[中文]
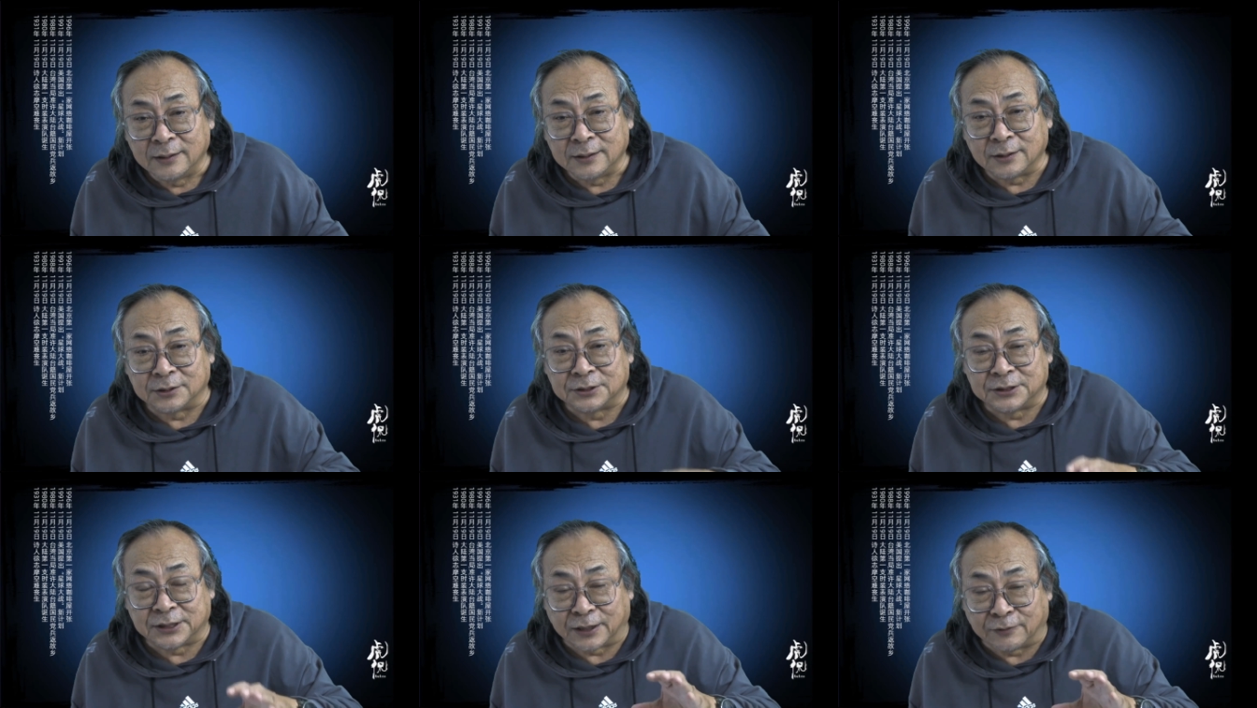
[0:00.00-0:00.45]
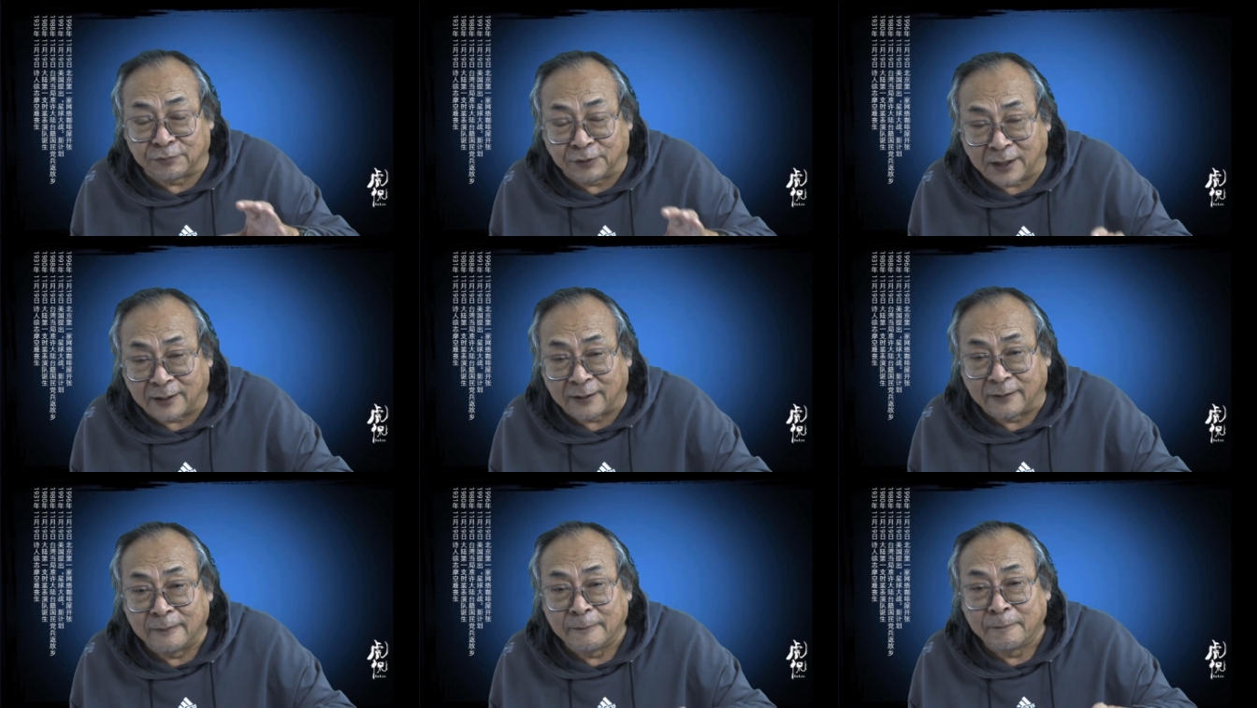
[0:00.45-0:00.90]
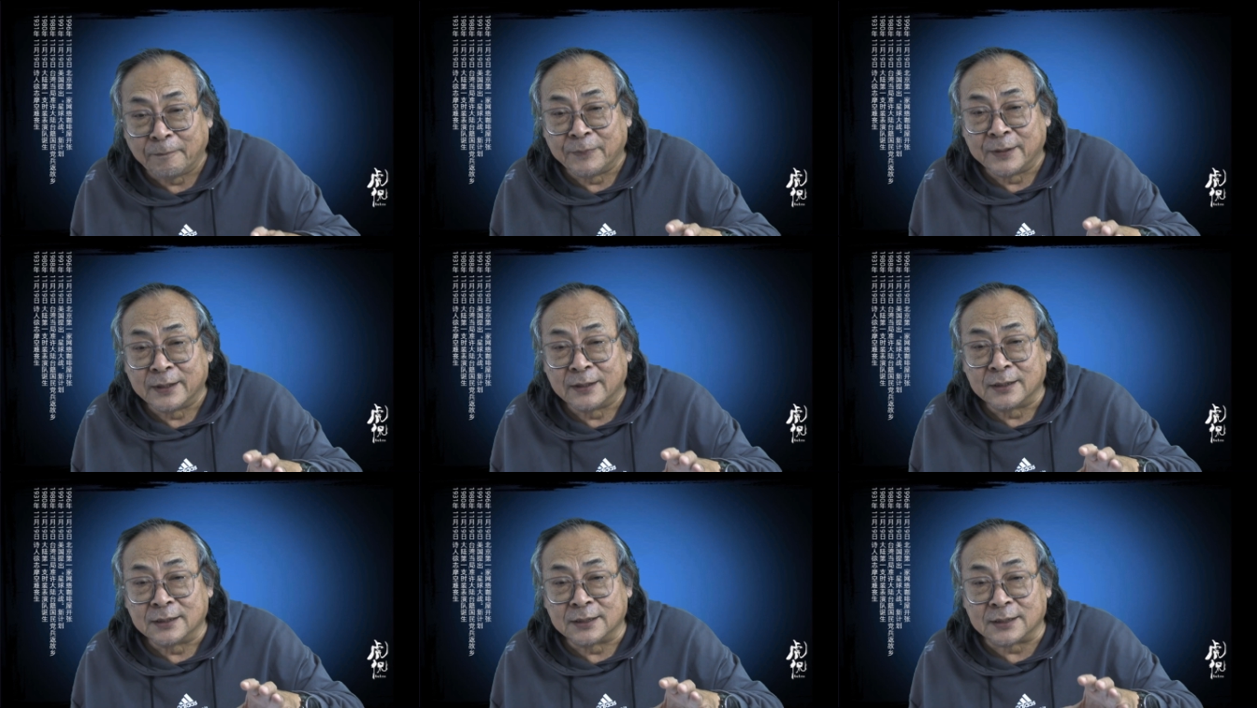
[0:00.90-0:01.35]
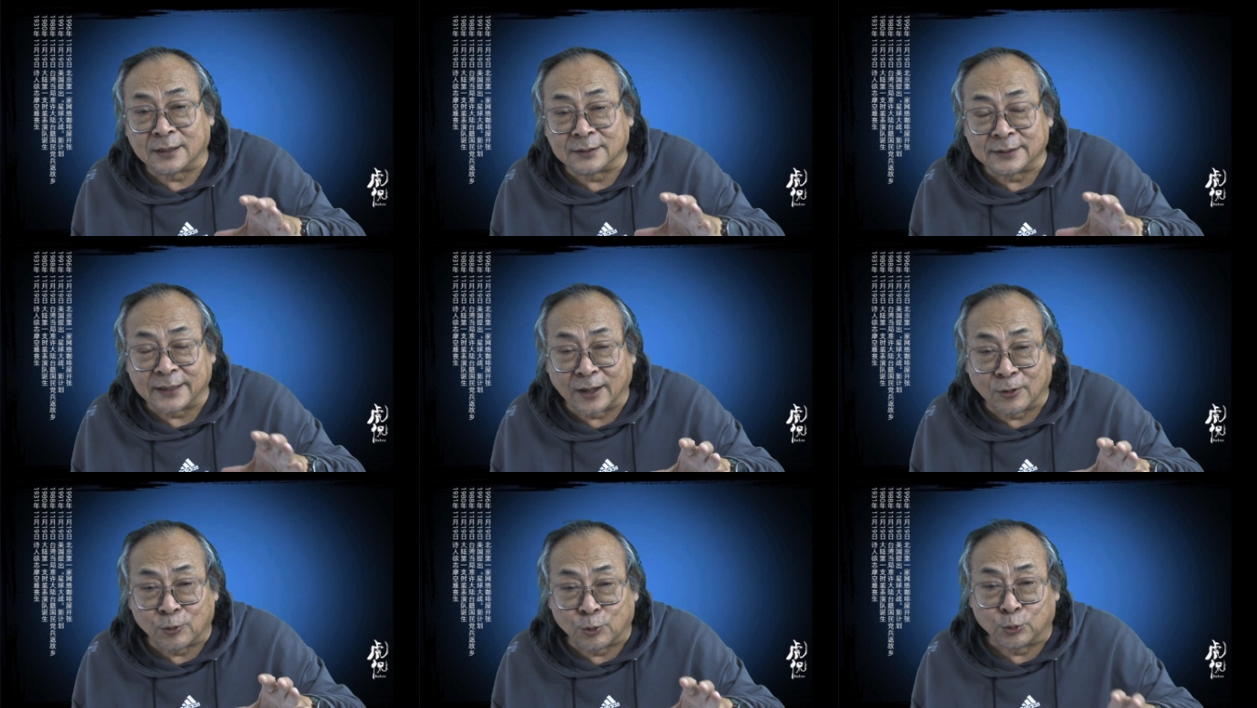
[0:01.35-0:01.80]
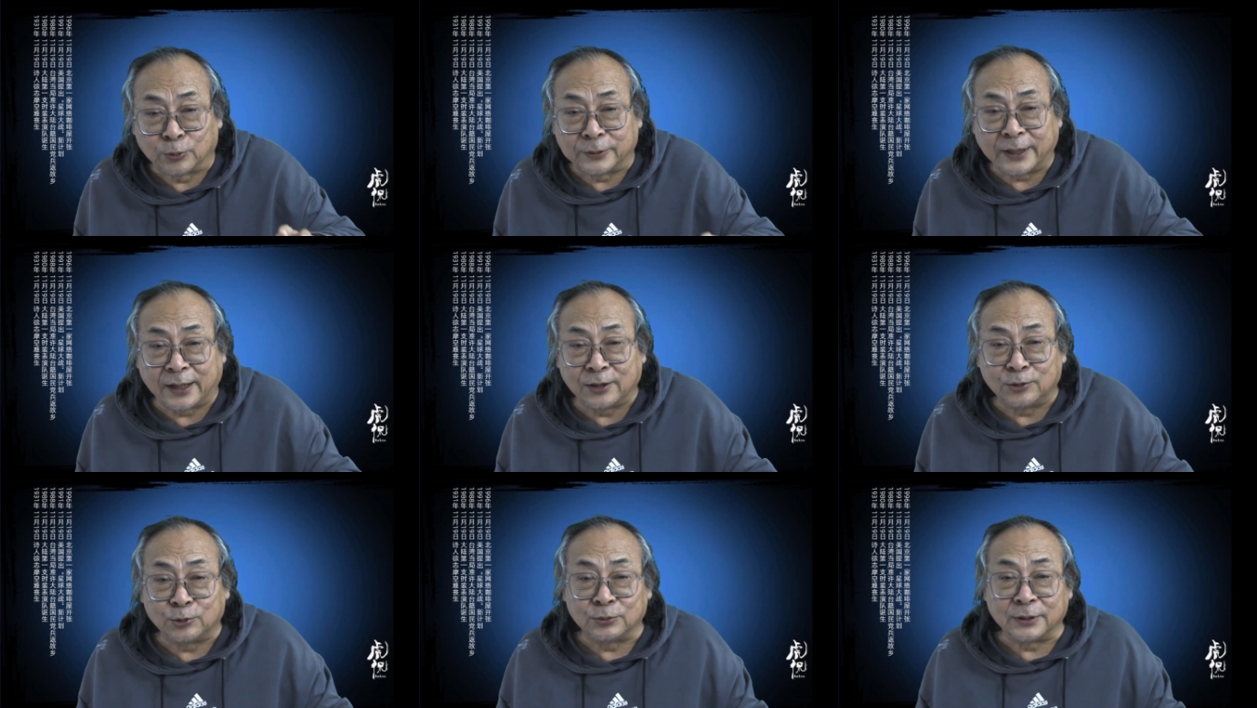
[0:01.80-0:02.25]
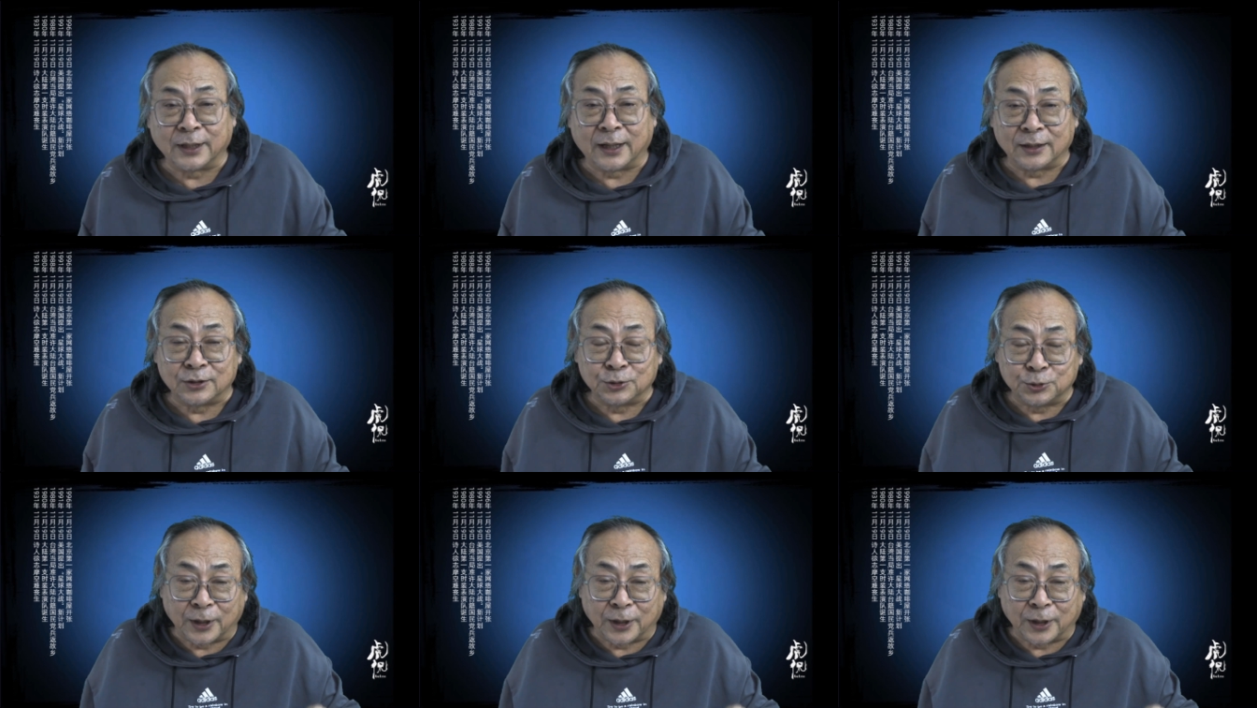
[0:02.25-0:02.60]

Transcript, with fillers: 要解放尚在苦难中的